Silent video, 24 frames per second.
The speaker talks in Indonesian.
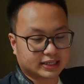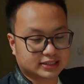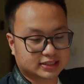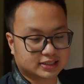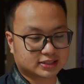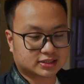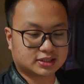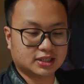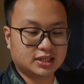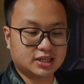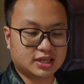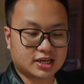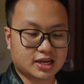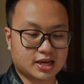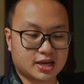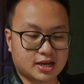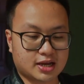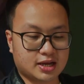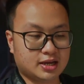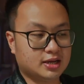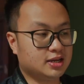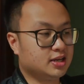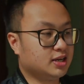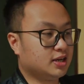existingnya
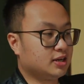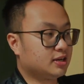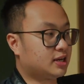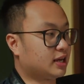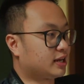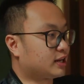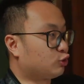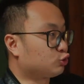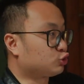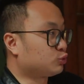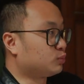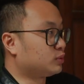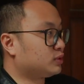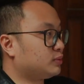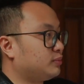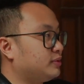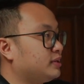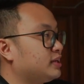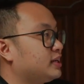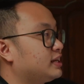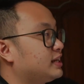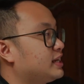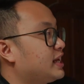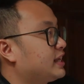dan kalau
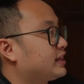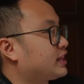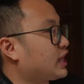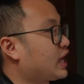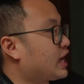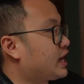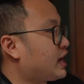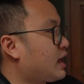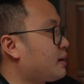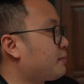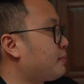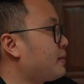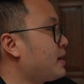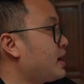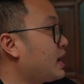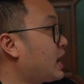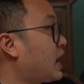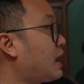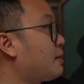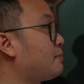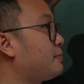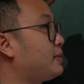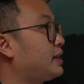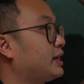teman-teman lihat ya
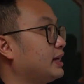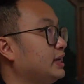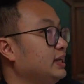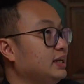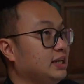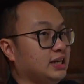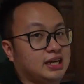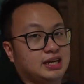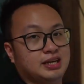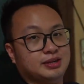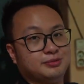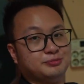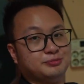kenapa kamar ini